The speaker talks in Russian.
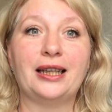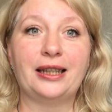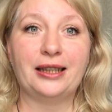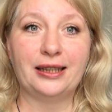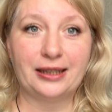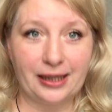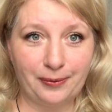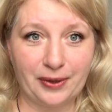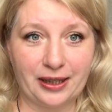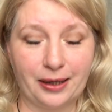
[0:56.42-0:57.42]
и
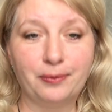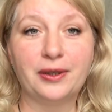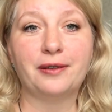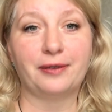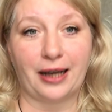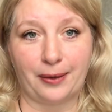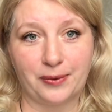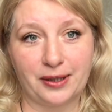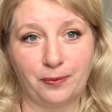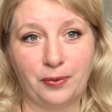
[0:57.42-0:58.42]
теми, кем мы
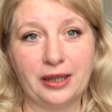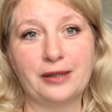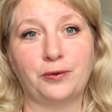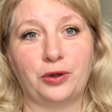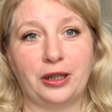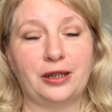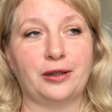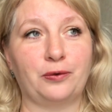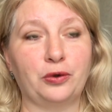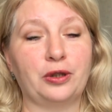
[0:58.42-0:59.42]
являемся, без вот
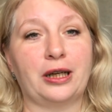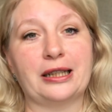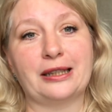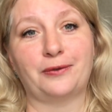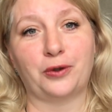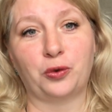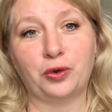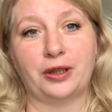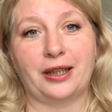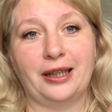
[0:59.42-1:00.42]
этих вот разного
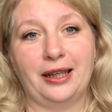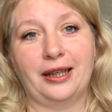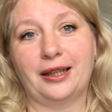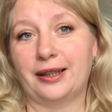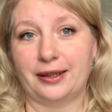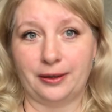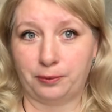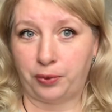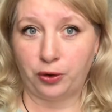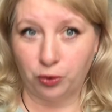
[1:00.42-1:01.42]
рода э,
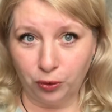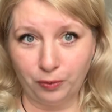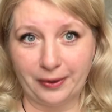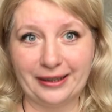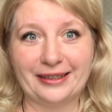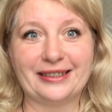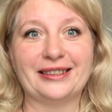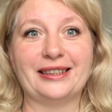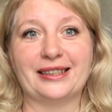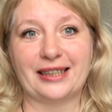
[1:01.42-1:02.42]
придумок,
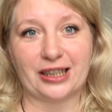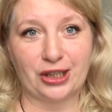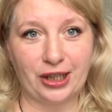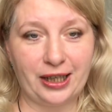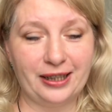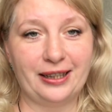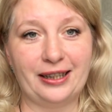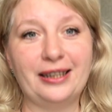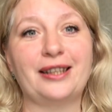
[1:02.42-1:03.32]
искажений и